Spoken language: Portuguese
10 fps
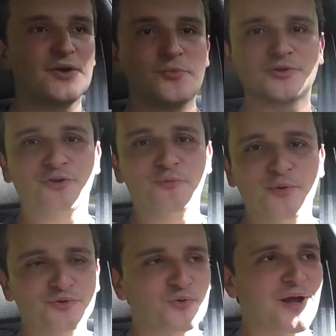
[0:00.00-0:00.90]
tem um motor
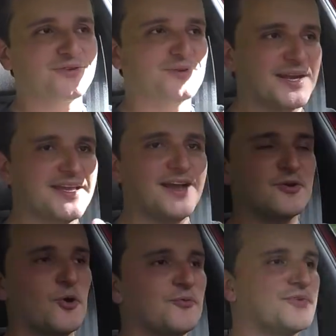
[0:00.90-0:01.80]
1.4 na
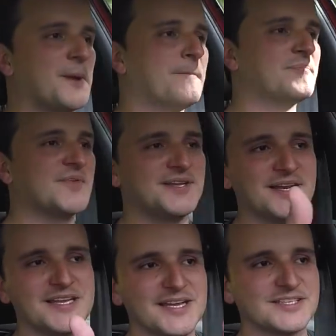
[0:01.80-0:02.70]
linha Golf e
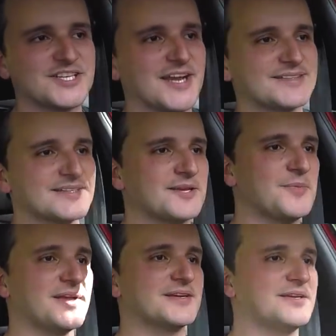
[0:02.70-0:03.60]
na linha Jetta
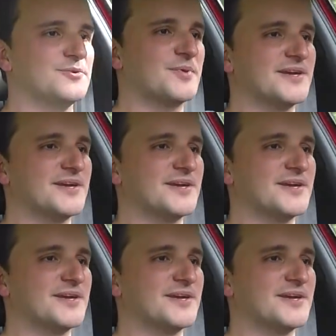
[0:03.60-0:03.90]
também aqui no